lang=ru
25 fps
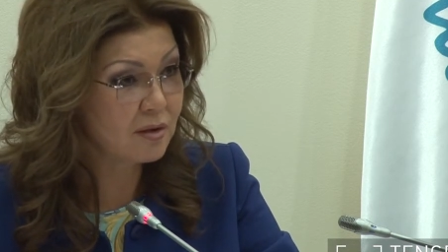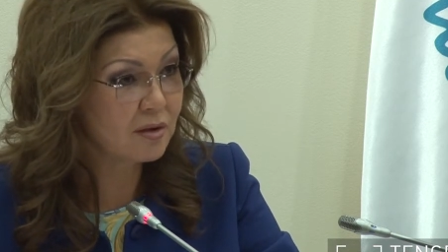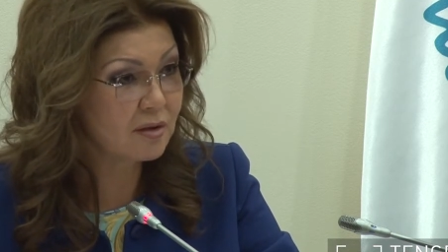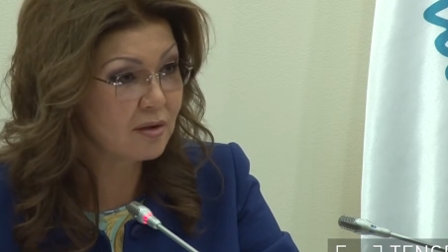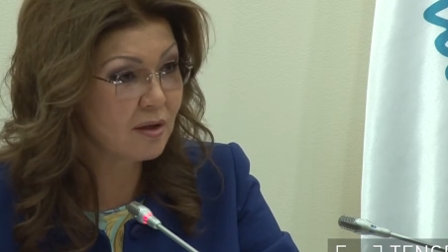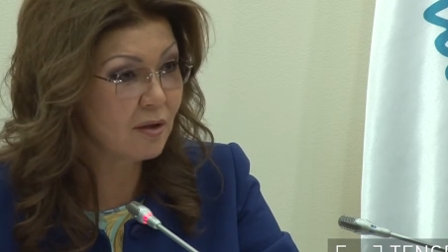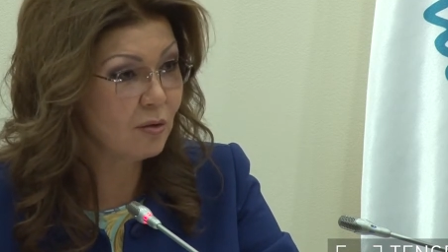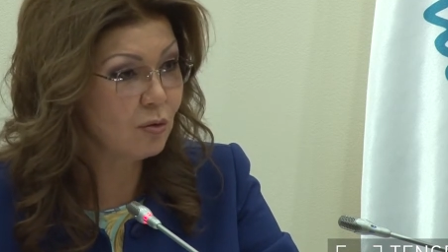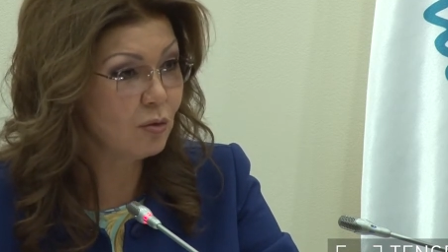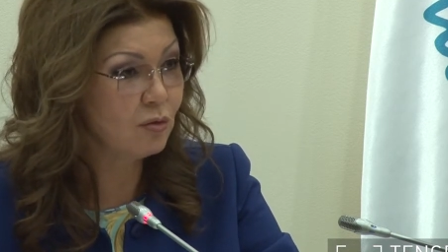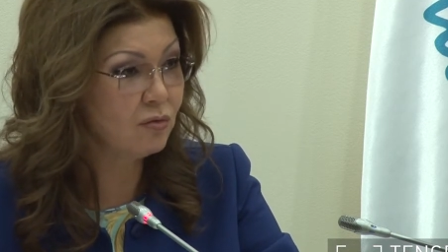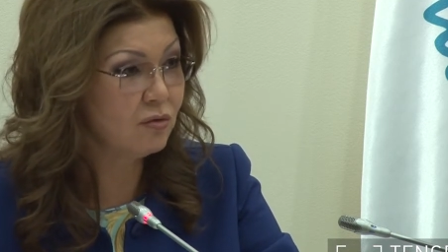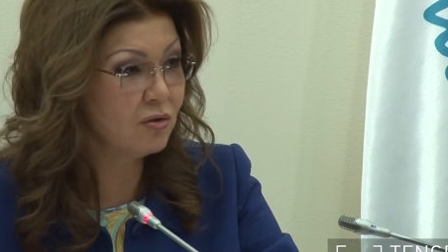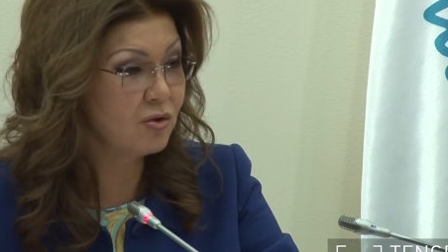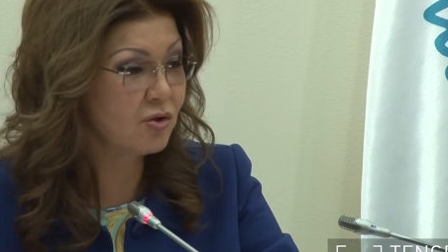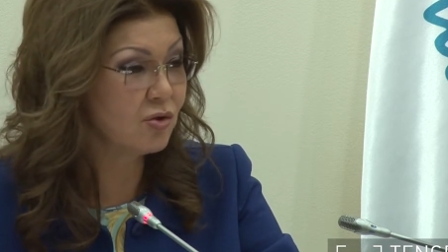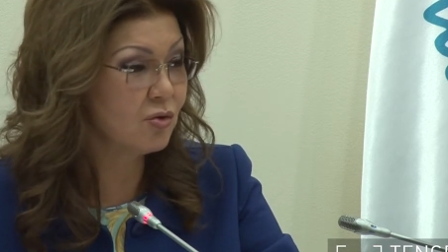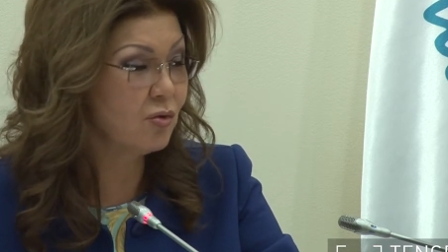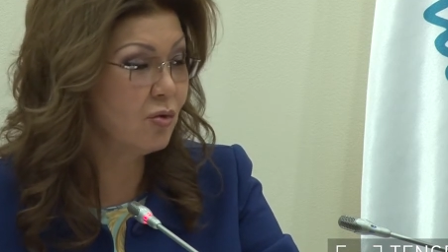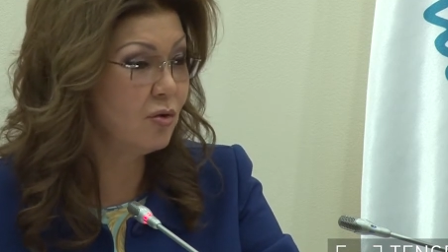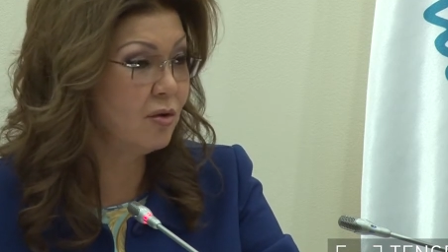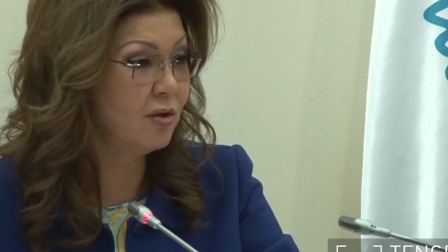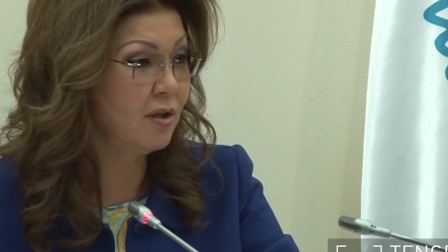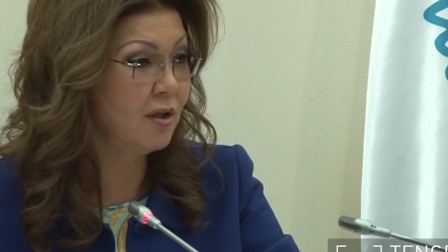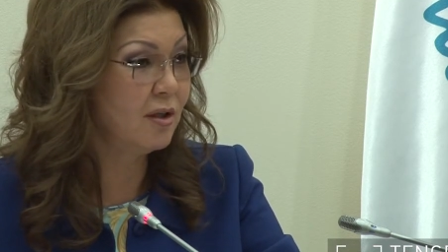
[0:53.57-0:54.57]
столовой
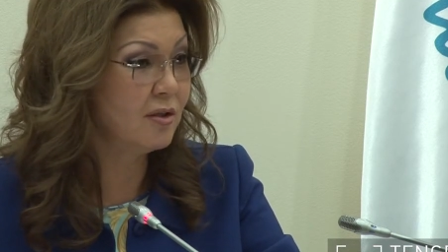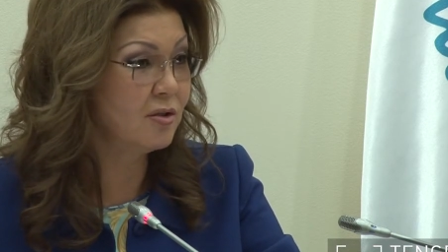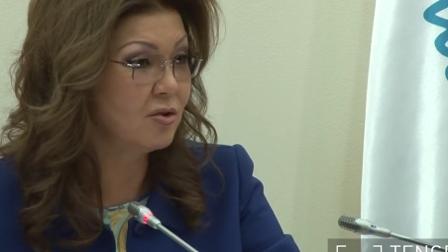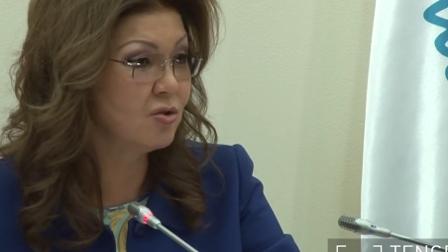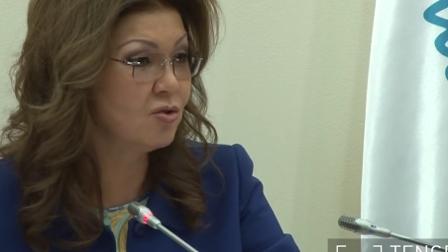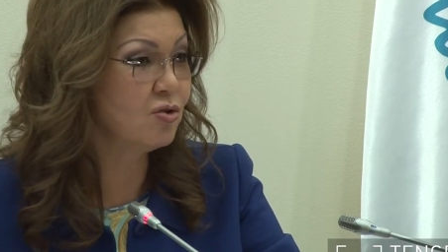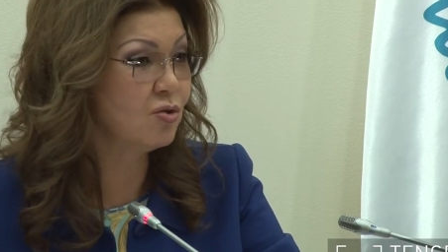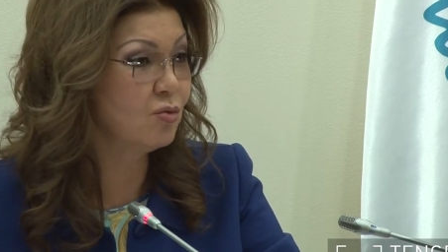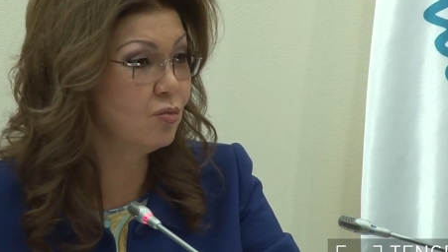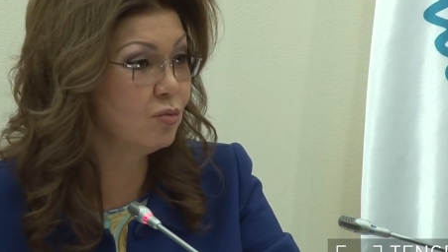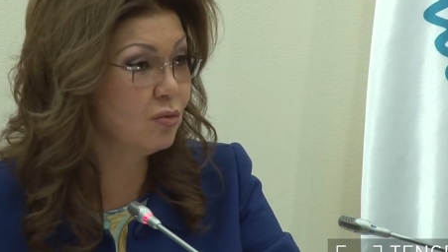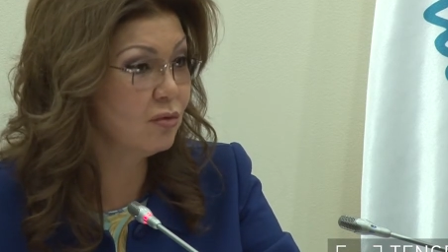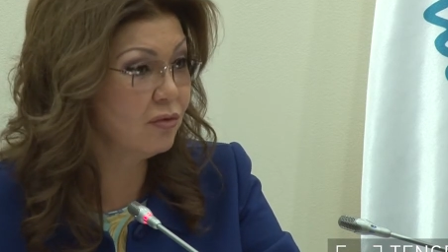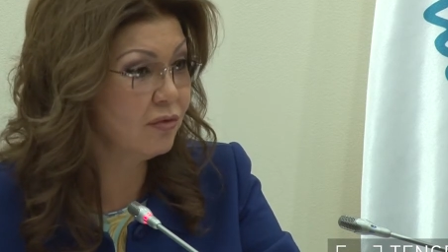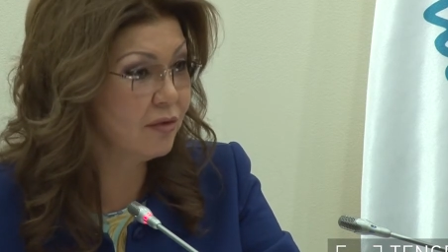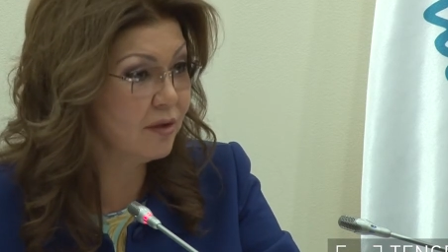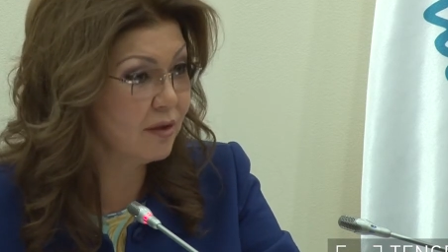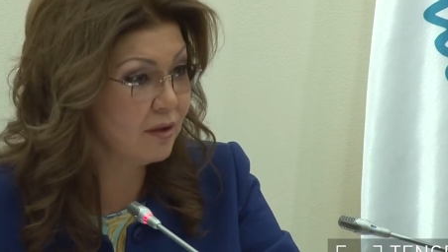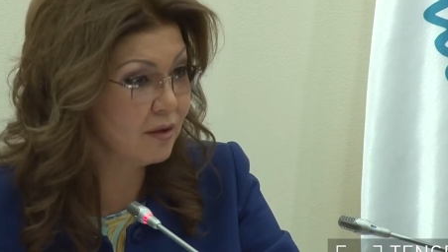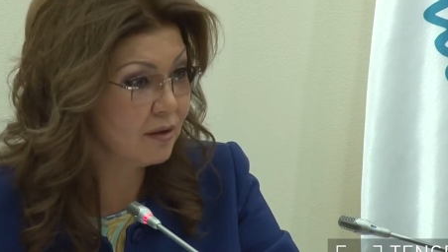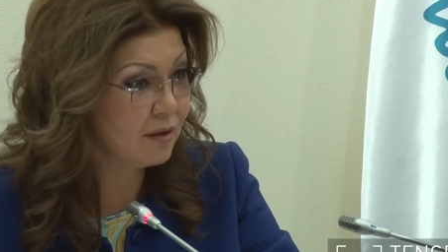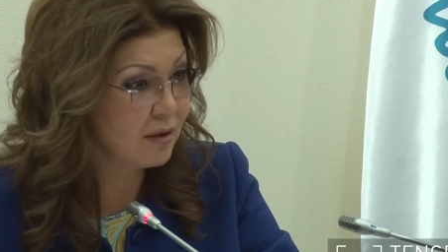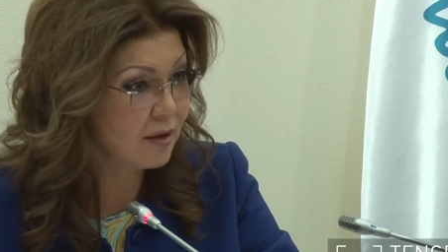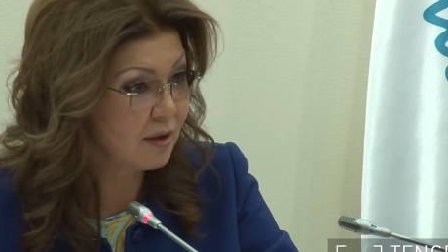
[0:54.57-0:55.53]
школьной есть еще буфет,